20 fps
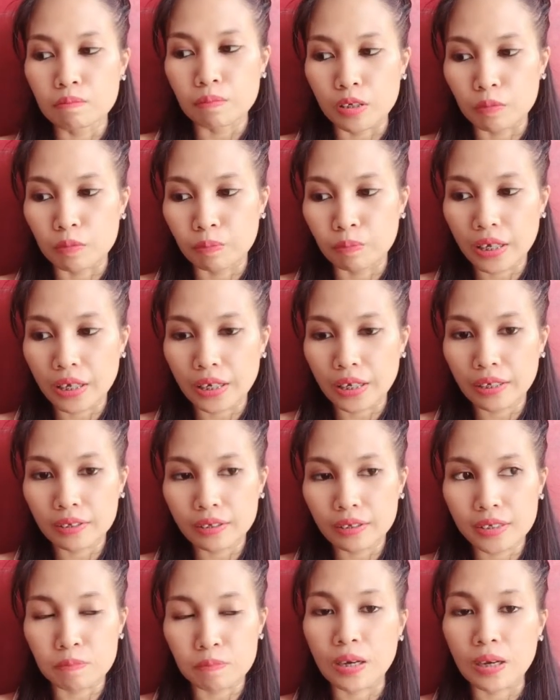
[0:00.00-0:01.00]

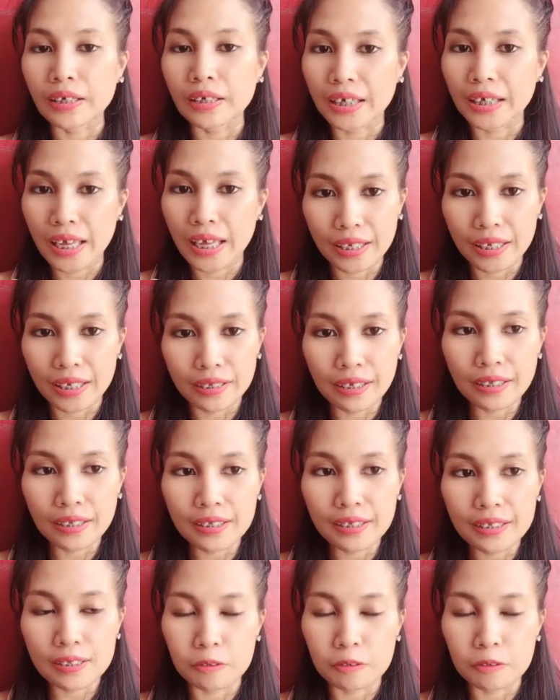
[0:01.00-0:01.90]
perfect sa pag-edit.